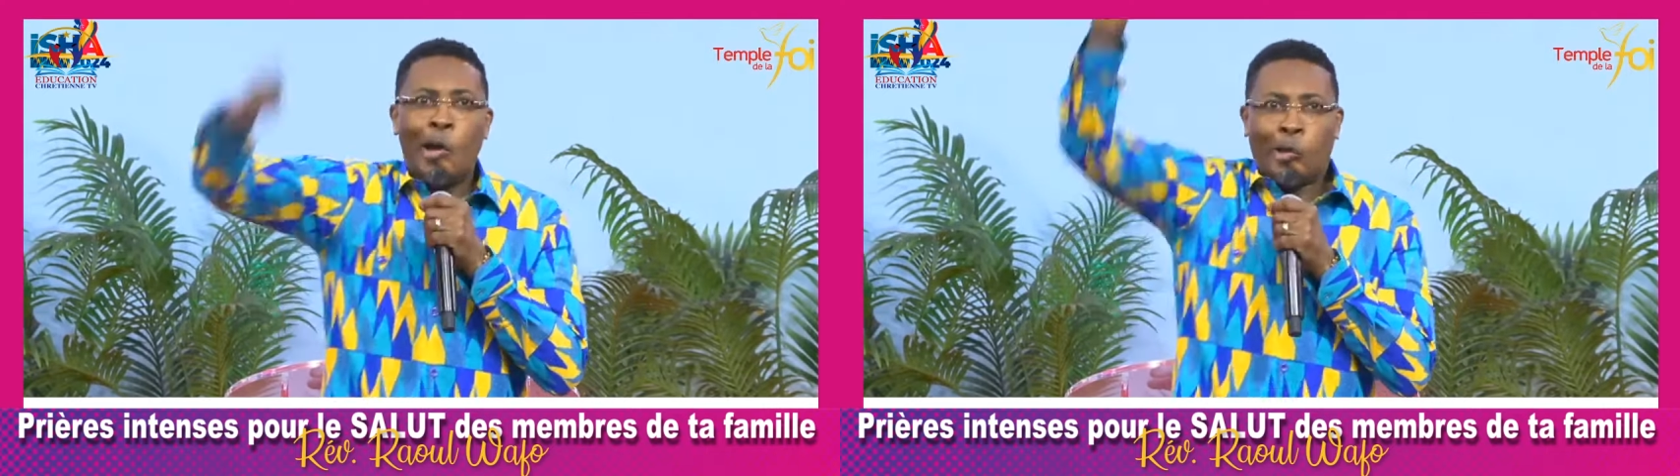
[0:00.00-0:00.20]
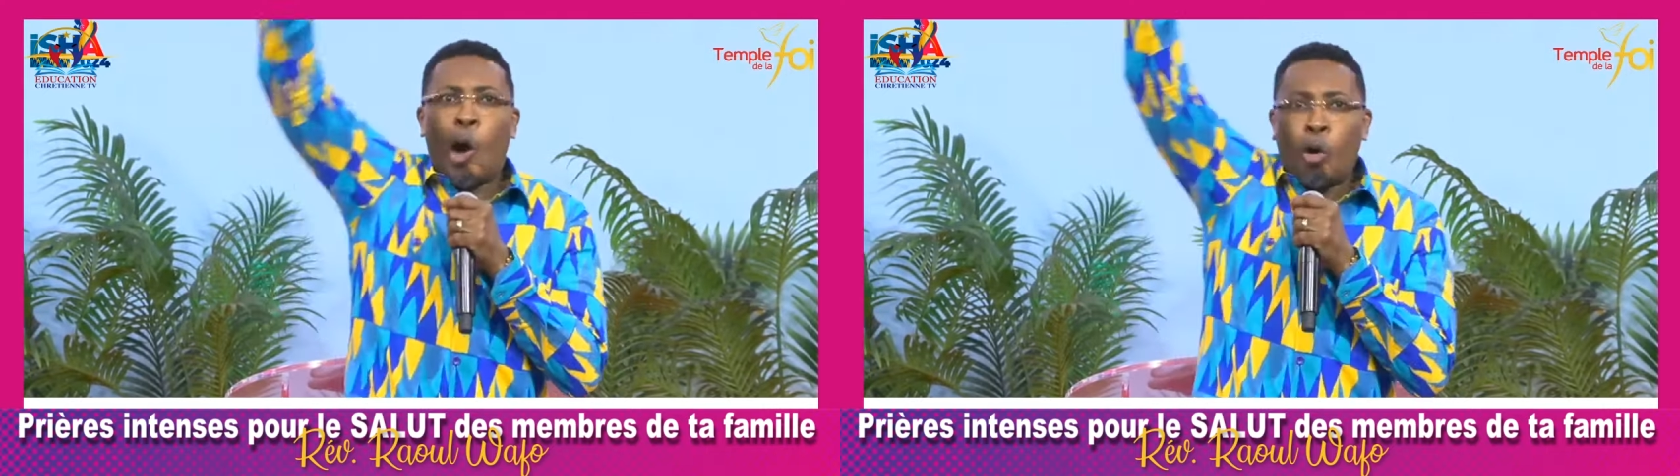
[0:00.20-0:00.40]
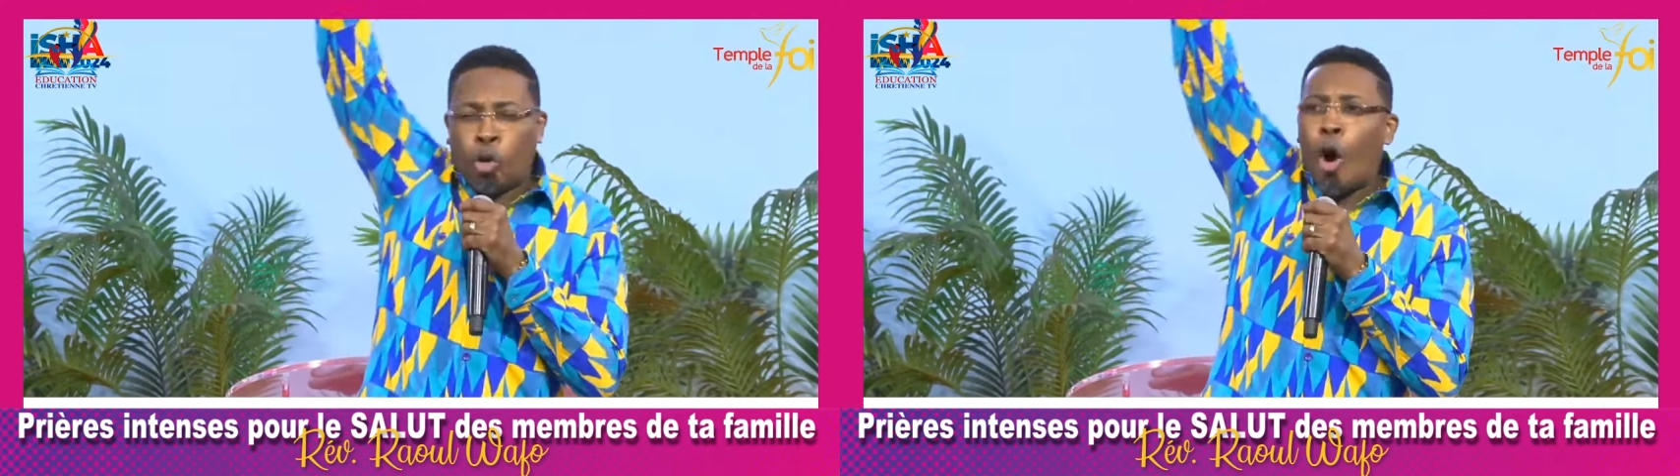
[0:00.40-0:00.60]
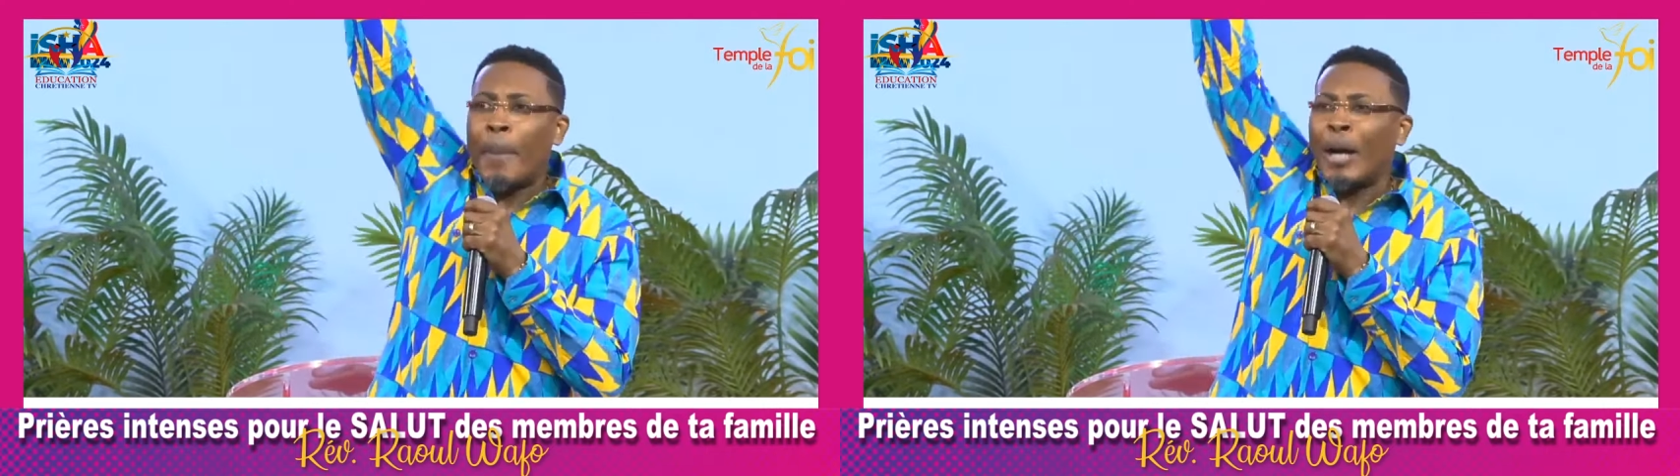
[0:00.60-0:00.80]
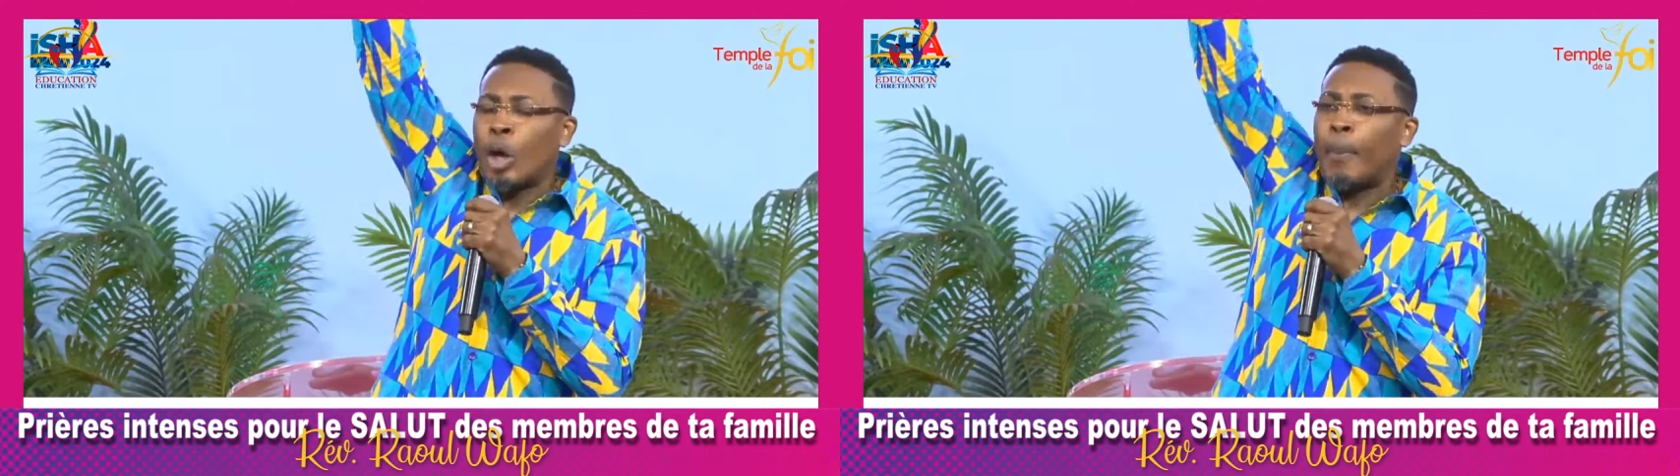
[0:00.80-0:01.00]
ton
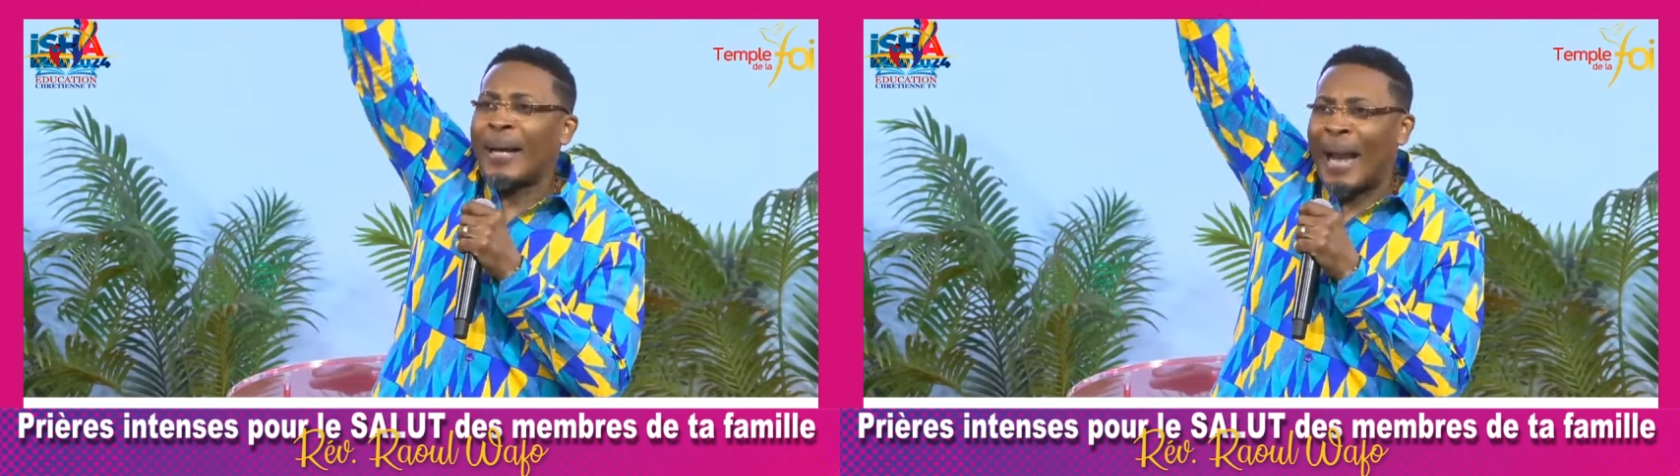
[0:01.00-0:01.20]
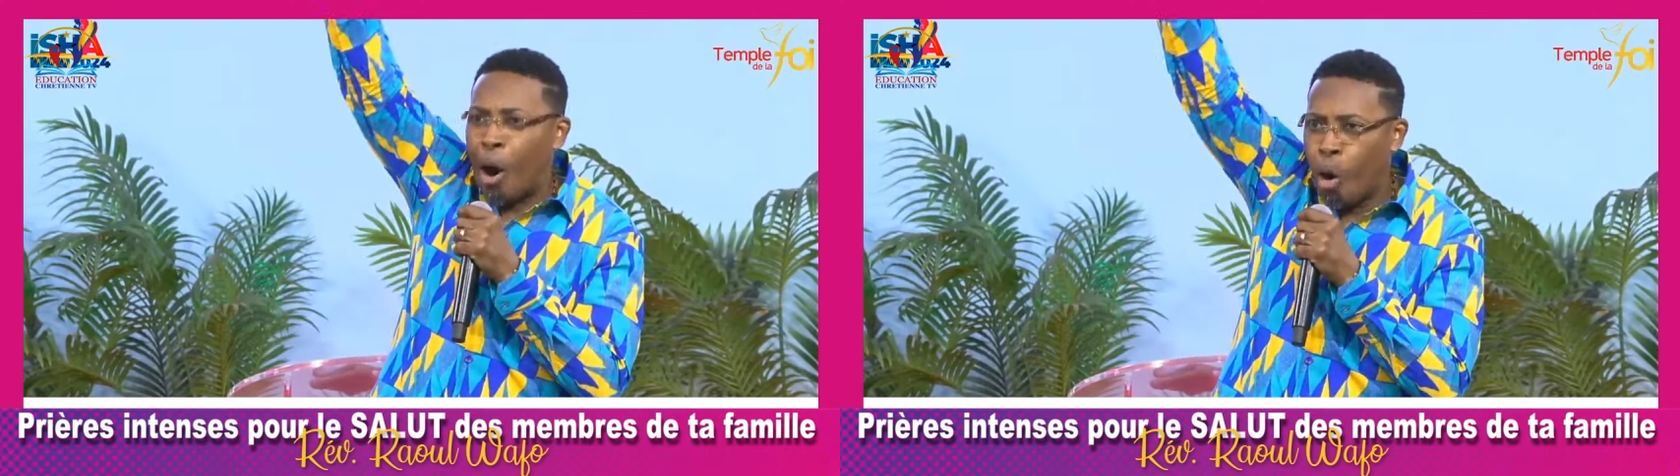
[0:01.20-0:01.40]
commandement d'en